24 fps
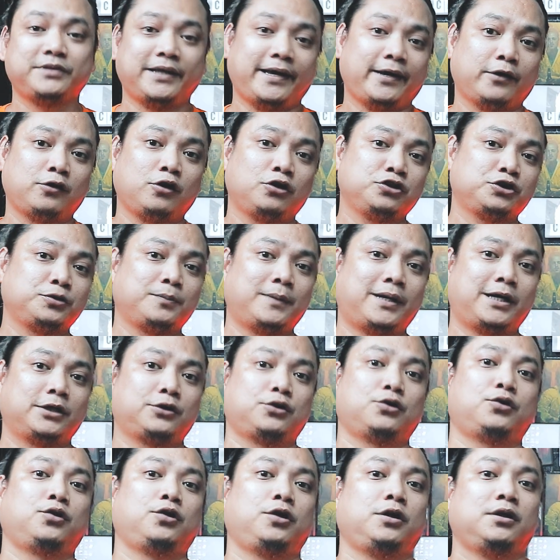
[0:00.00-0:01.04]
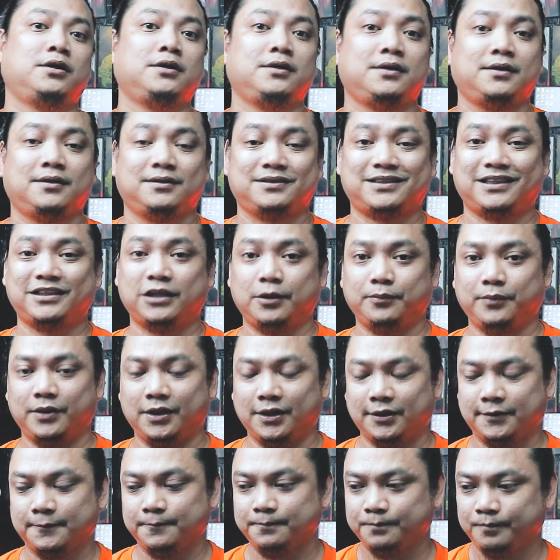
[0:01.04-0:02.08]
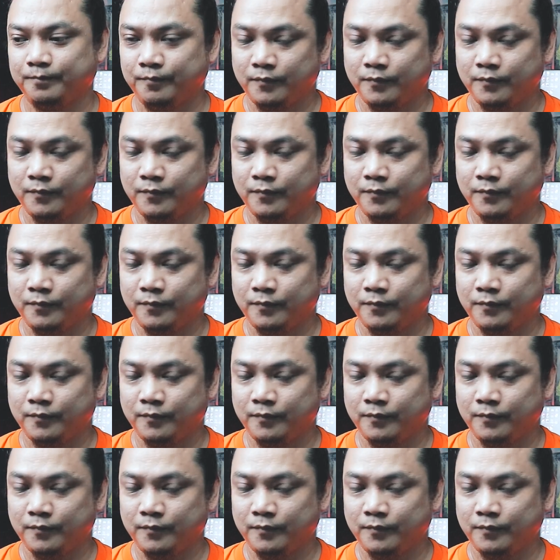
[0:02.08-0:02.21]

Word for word: seconds mga tol sa damit